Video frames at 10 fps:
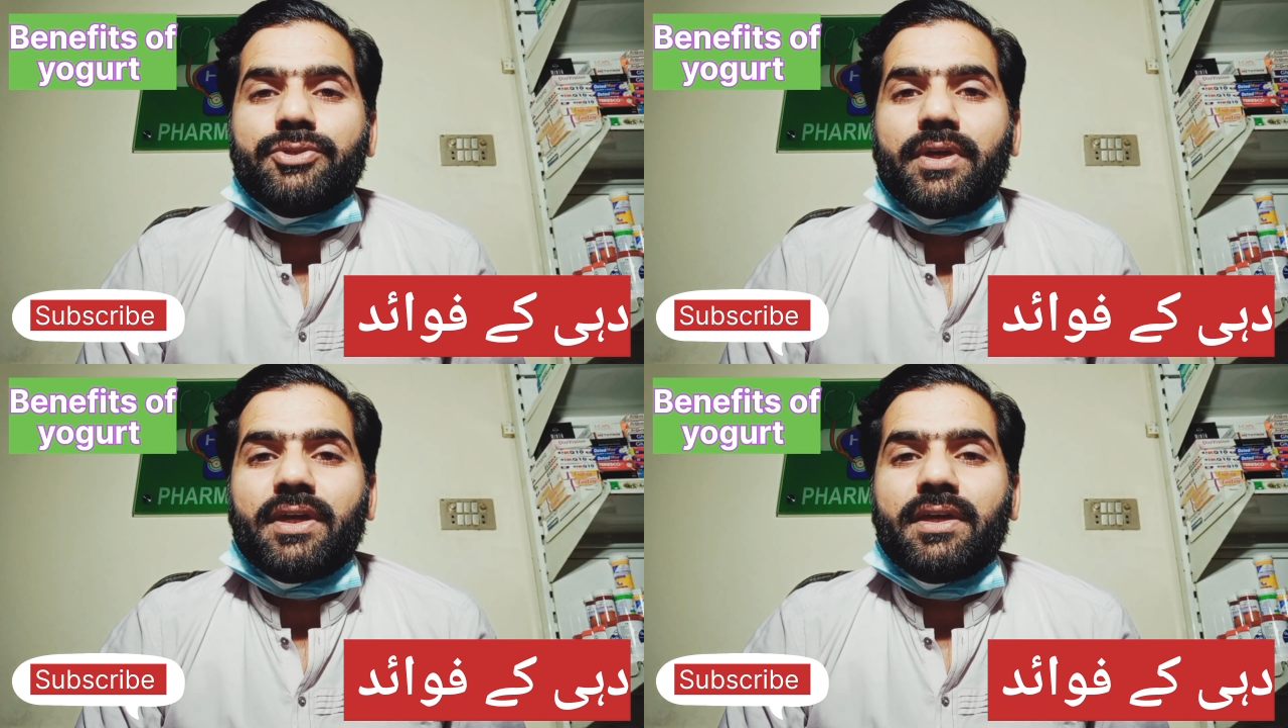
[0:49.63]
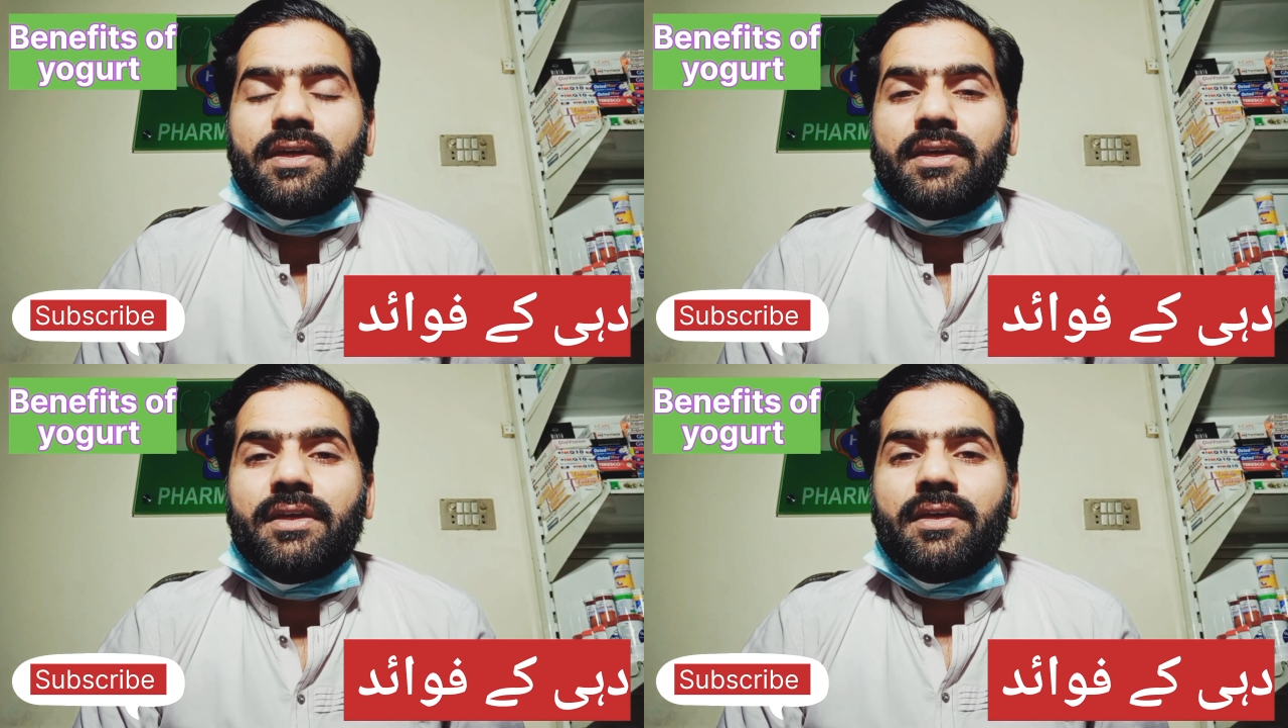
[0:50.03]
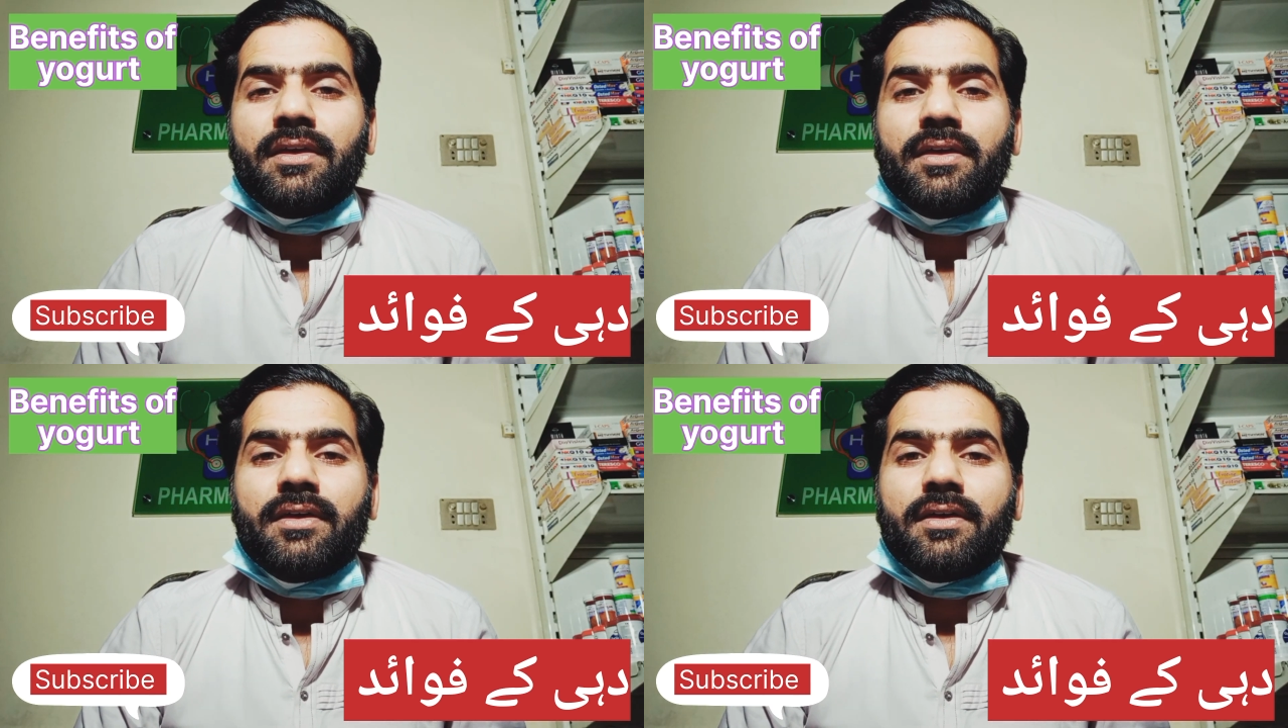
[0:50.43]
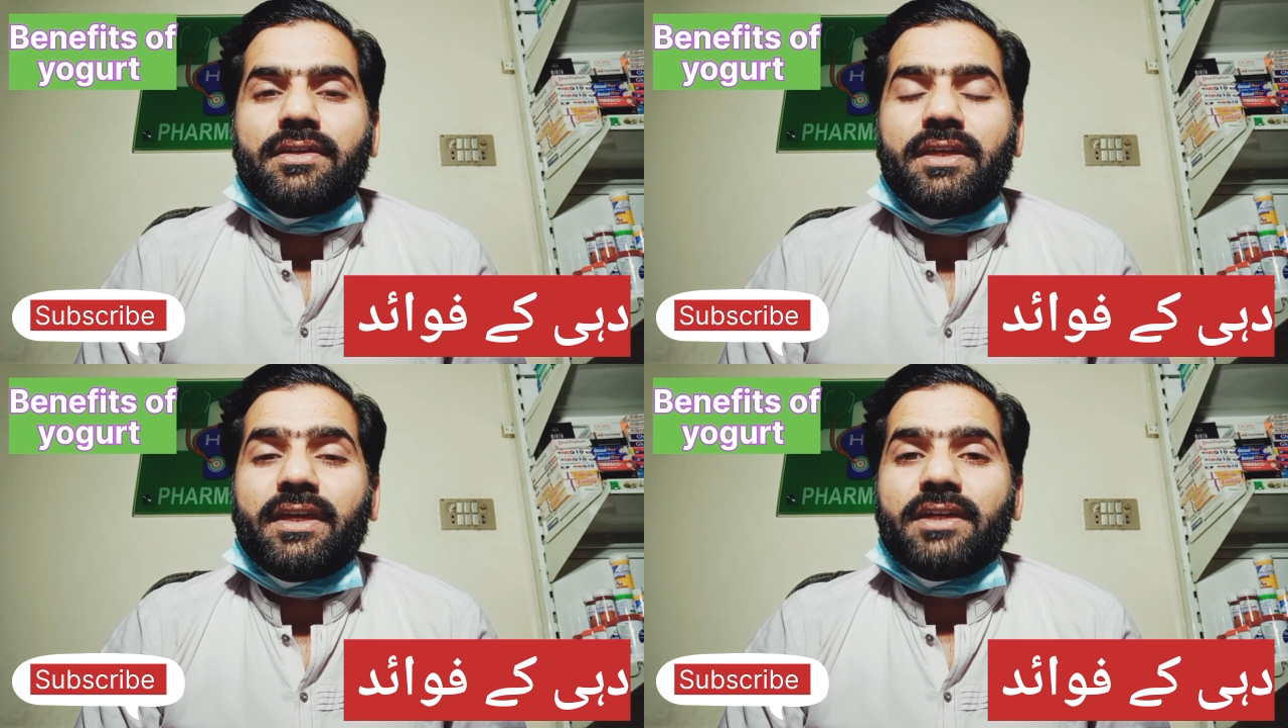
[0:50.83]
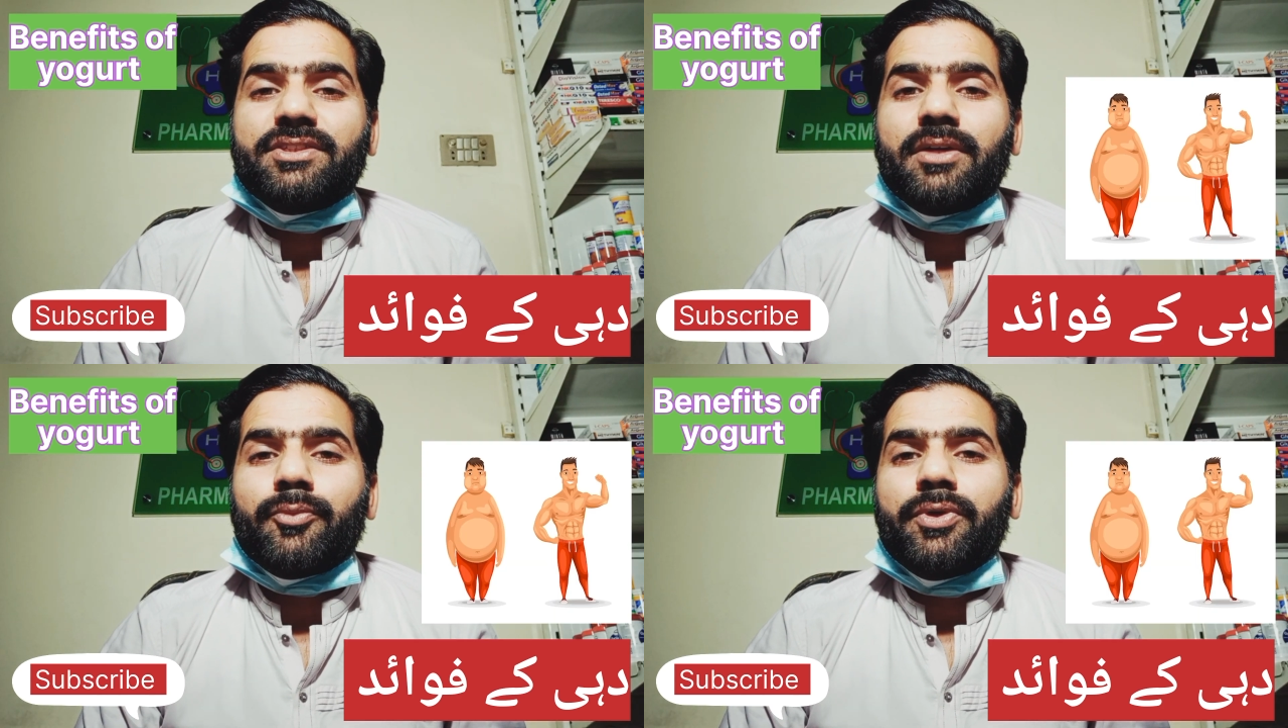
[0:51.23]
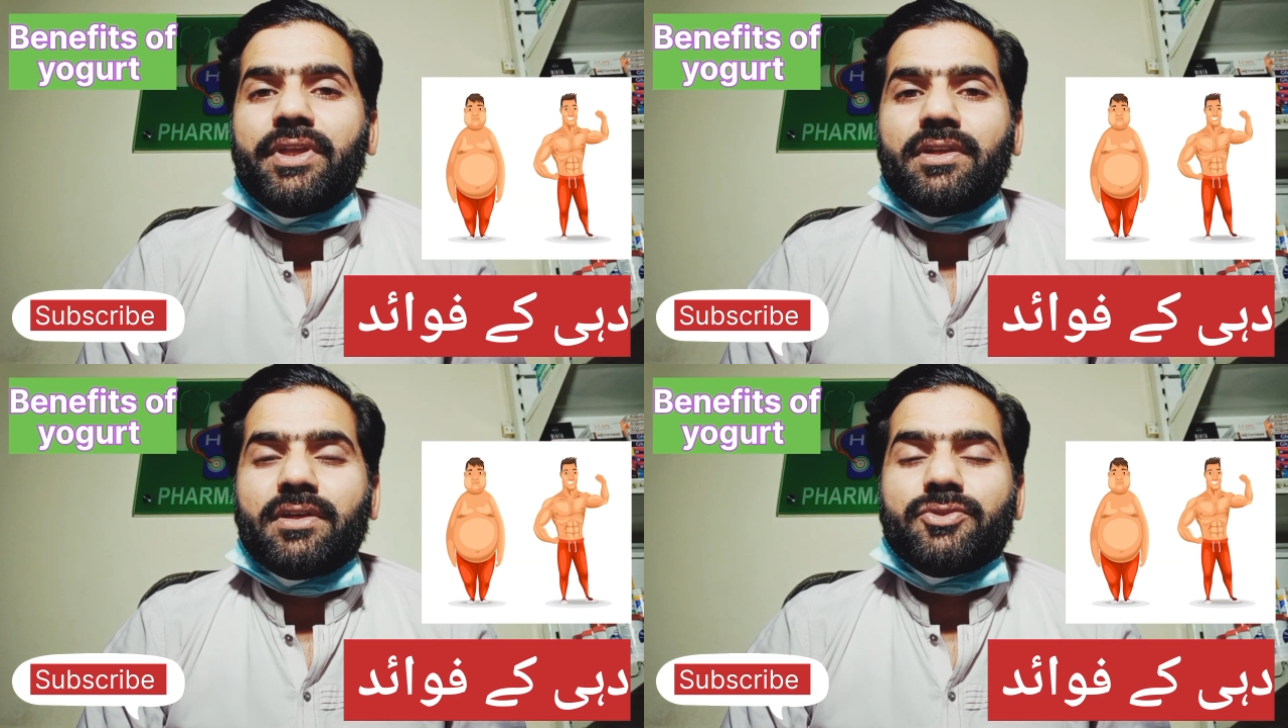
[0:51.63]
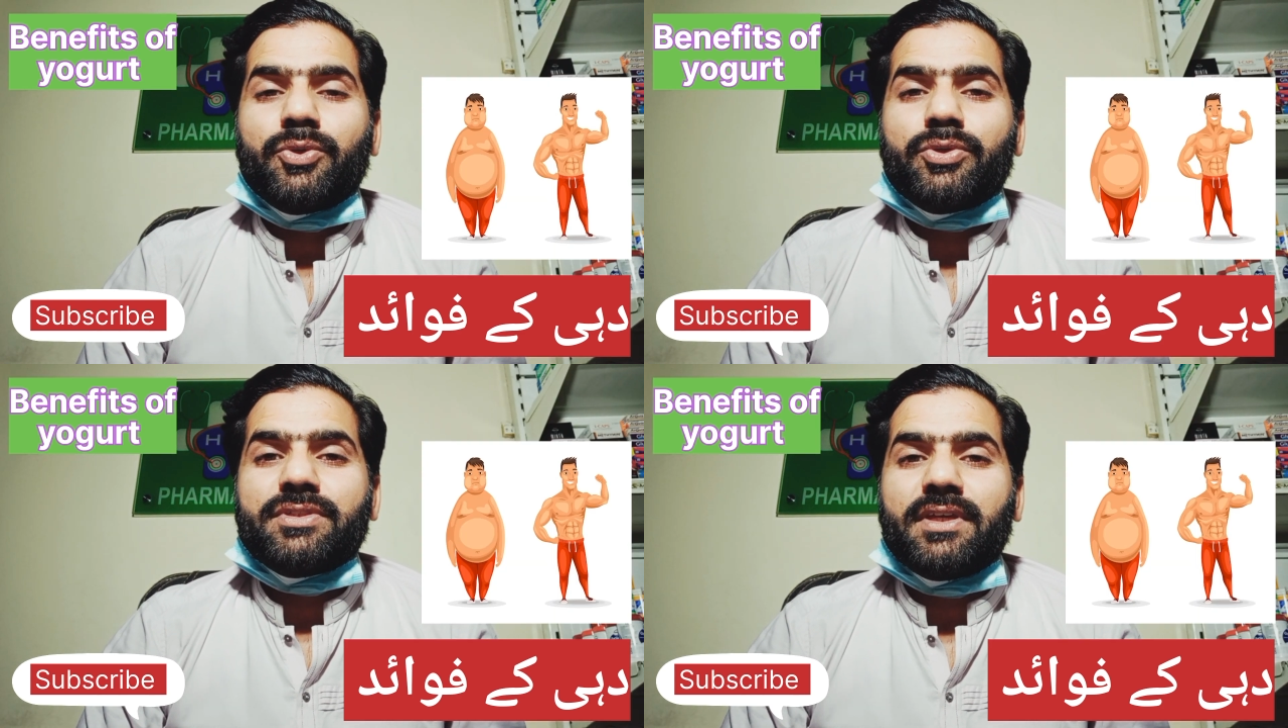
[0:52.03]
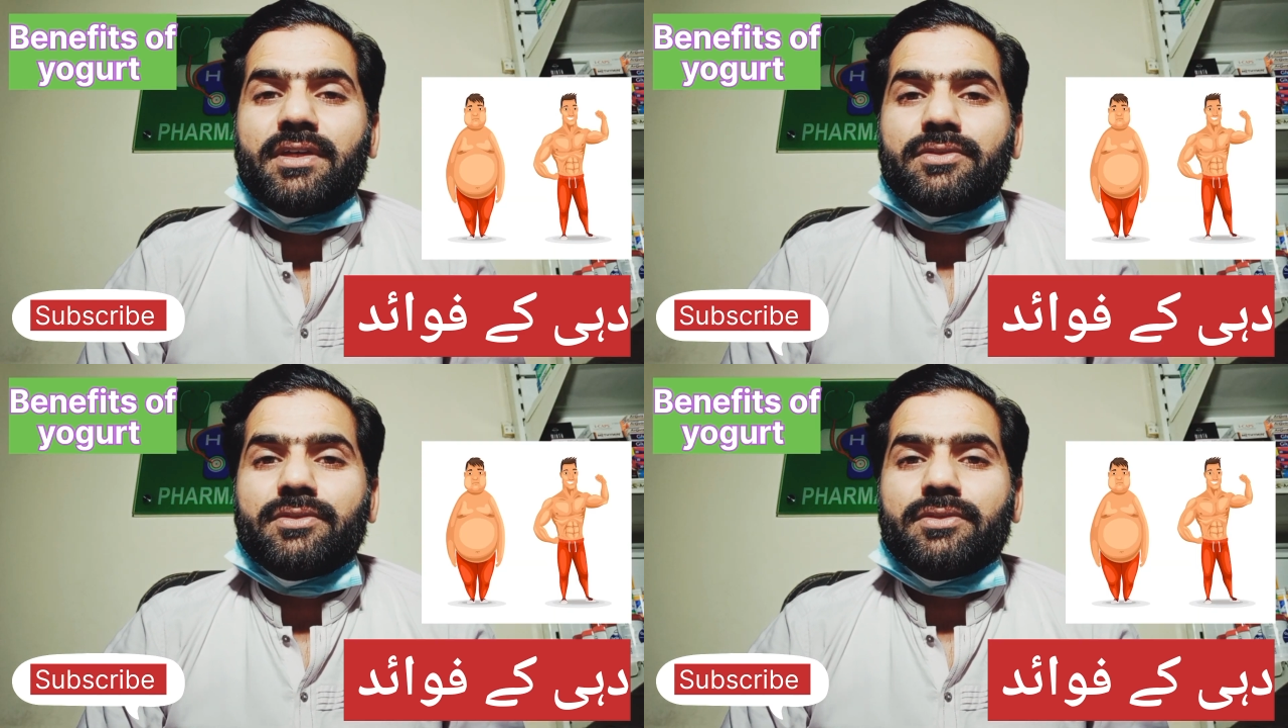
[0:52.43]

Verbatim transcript: जो है ये एक अच्छा प्रोटीन का सोर्स है